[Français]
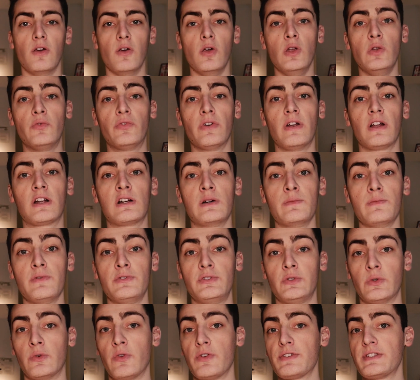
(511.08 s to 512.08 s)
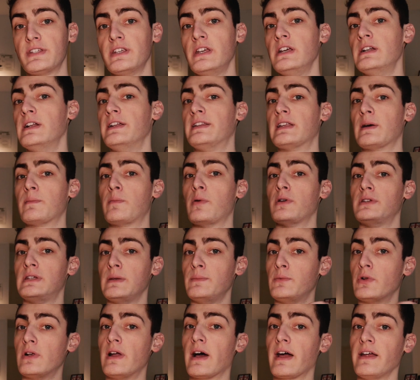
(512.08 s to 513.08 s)
Une fois la combustion lancée, il est
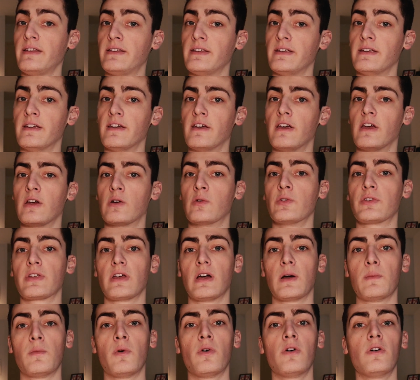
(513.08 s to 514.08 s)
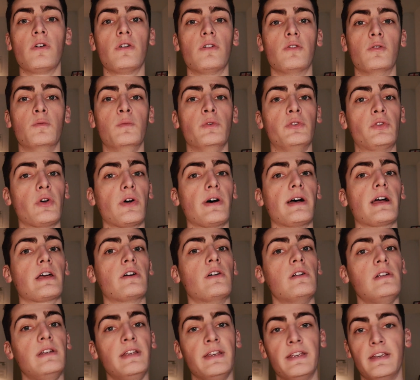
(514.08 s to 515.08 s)
impossible de l'arrêter, contrairement au moteur
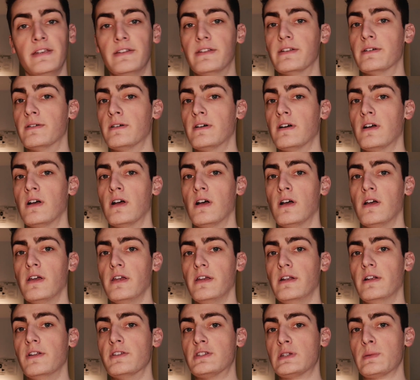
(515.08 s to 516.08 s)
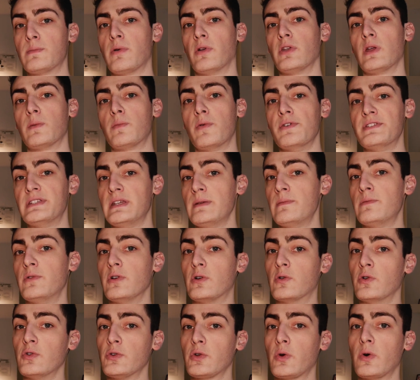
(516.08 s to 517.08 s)
ergol liquide. Il est cependant possible
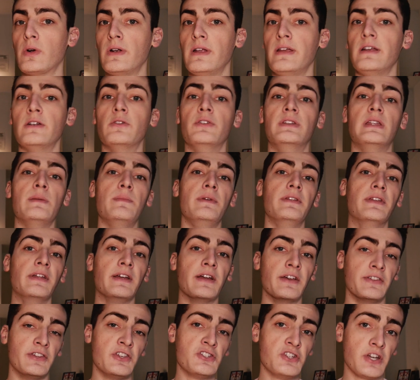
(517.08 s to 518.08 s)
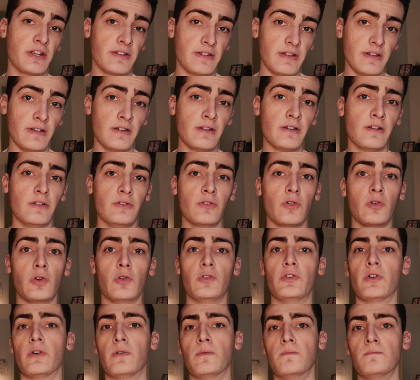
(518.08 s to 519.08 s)
de contrôler le débit des gaz éjectés dans
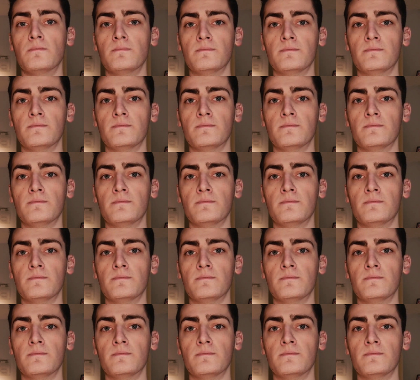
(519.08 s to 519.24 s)
le temps.